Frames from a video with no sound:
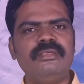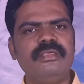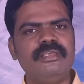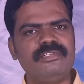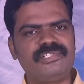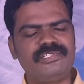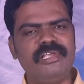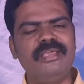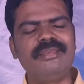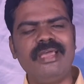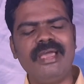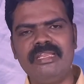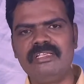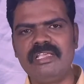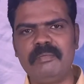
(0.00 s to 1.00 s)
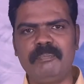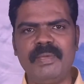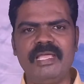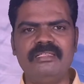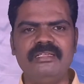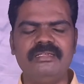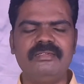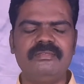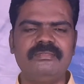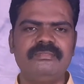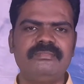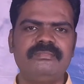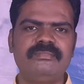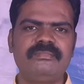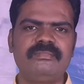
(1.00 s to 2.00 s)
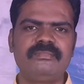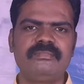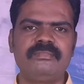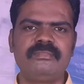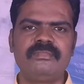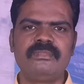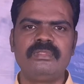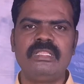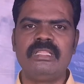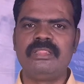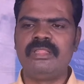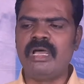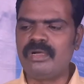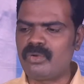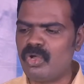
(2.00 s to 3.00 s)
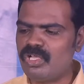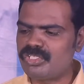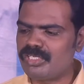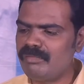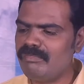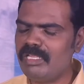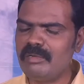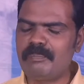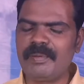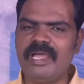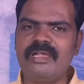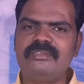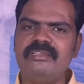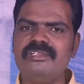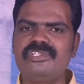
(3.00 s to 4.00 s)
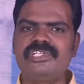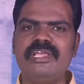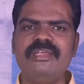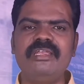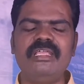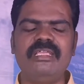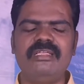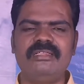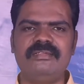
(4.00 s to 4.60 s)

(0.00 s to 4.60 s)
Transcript: ఎస్తే రాణి చెప్పాది నా కోసం మీరు ప్రార్థించండి